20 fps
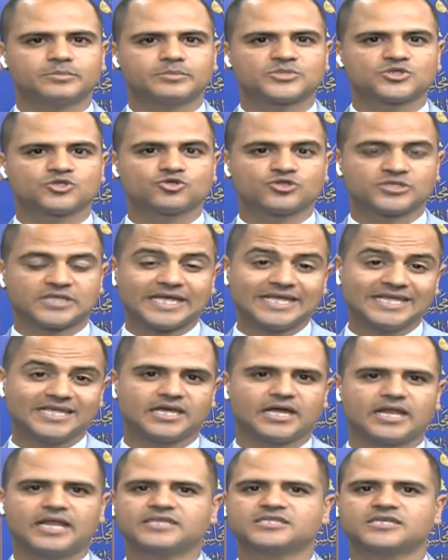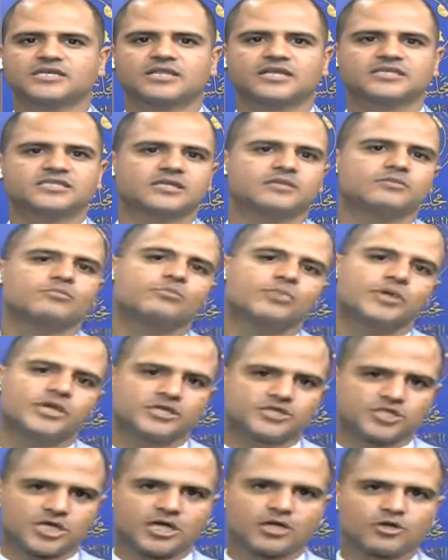جزئيه ليست ليست
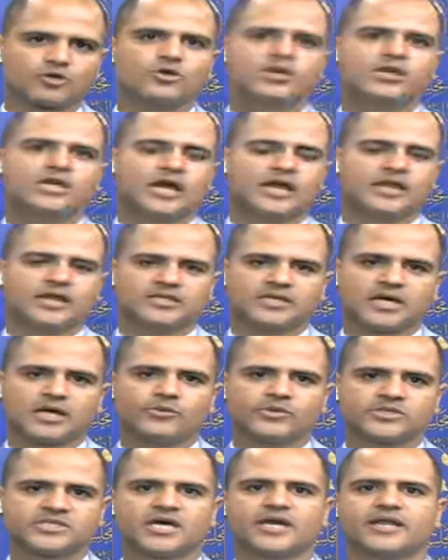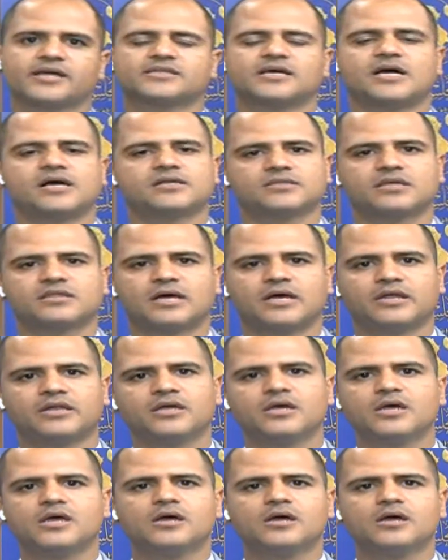بشكل كلي عن اداء الوزاره تحدث عن